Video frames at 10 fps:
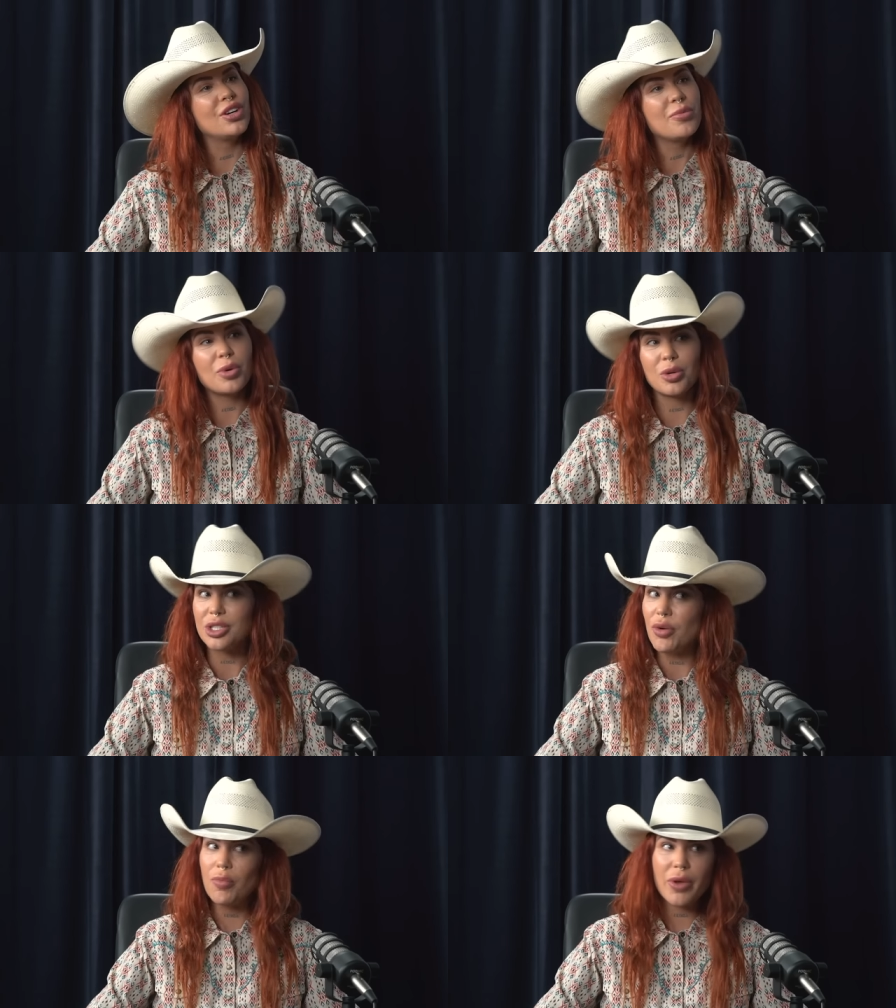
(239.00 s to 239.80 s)
pero yo
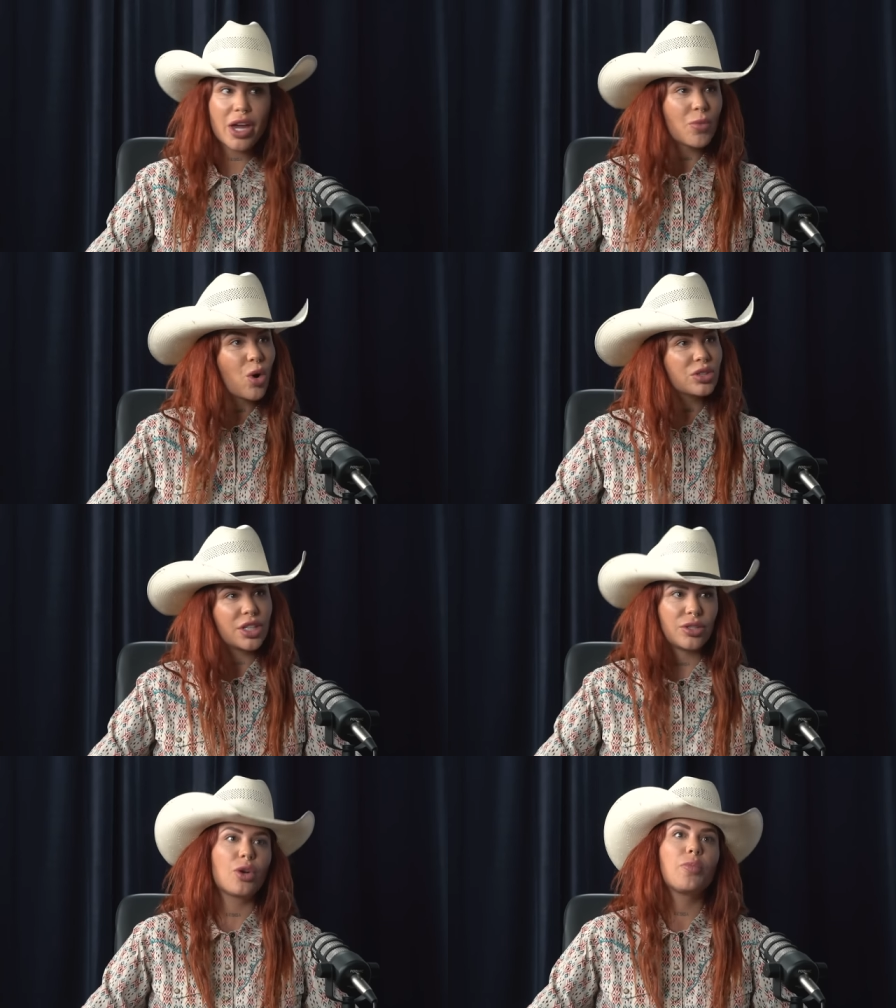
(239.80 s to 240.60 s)
estaba bien mocosa, o
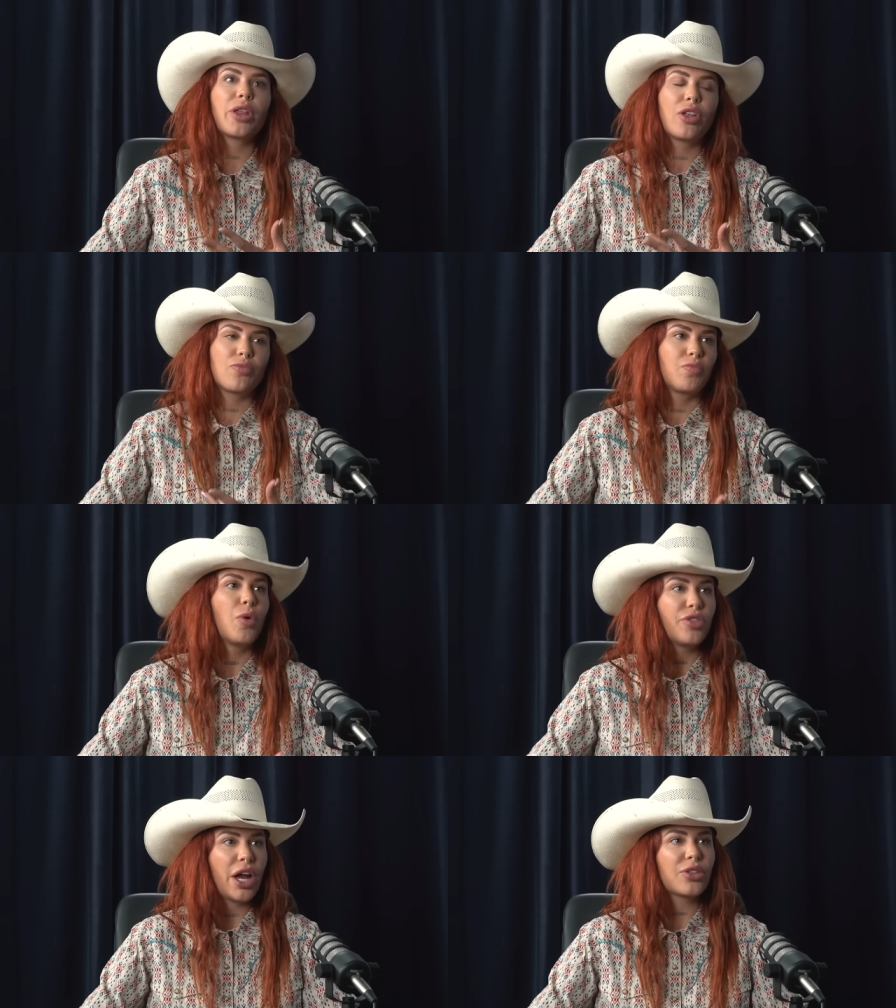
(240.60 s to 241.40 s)
sea, no podía
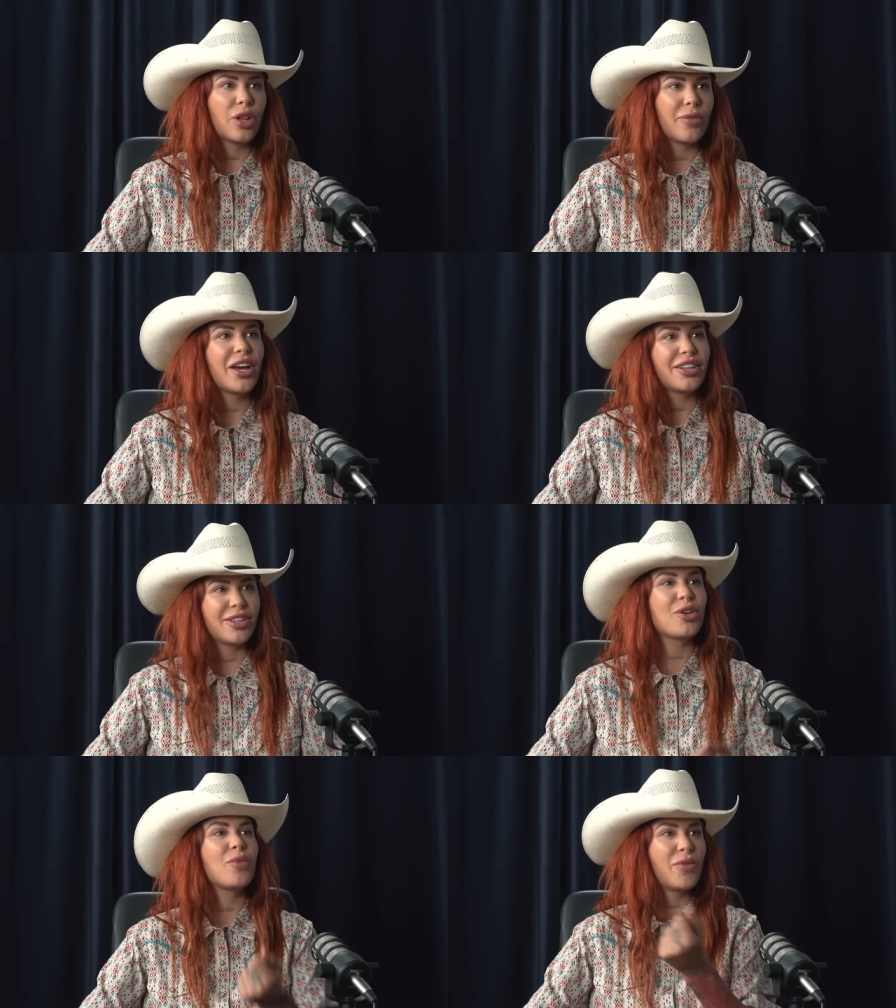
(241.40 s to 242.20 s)
montar todavía. Y te
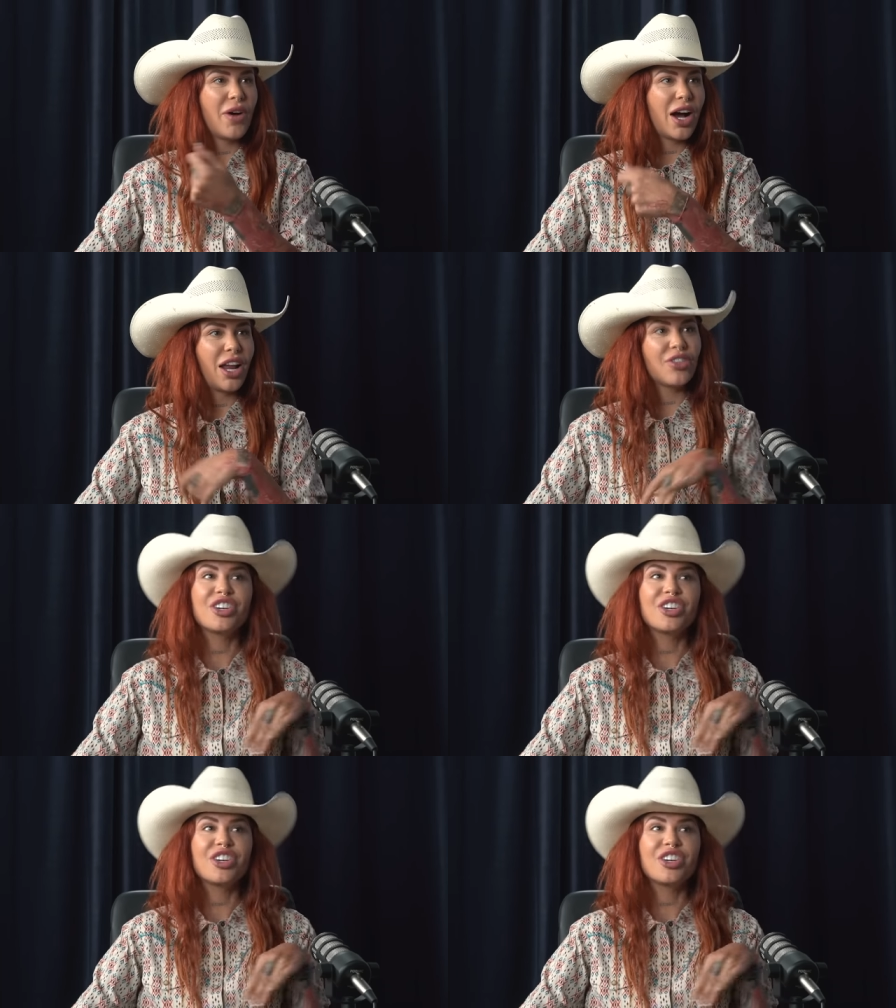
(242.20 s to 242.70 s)
digo, me iban jalando en